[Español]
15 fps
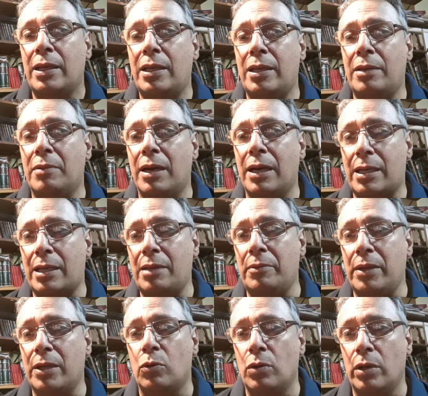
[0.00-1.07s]
y va a
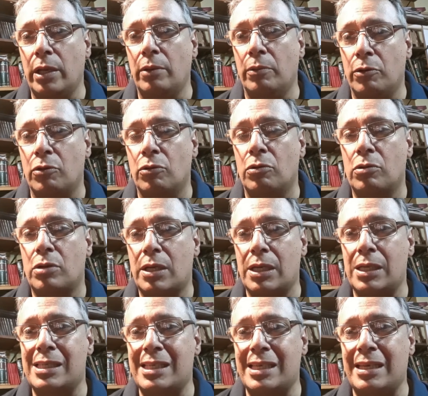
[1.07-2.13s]
escribir un libro
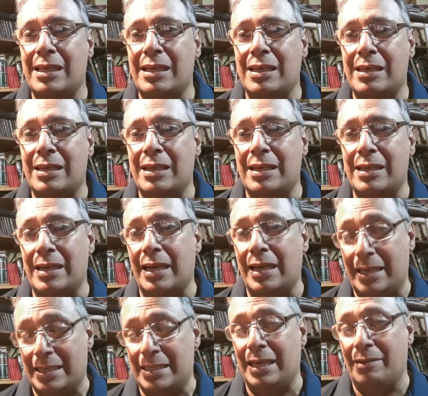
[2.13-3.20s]
que se, al que se